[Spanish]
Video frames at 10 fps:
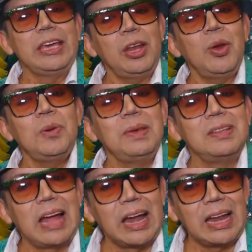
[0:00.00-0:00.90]
Quiero
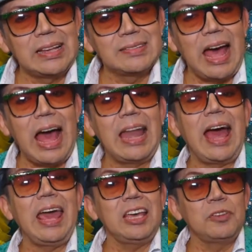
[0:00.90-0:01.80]
invitarles a
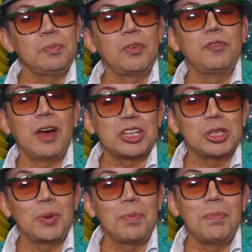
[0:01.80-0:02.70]
la Expo
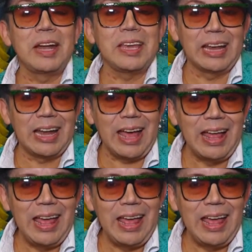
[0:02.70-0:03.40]
Fashion Mariela,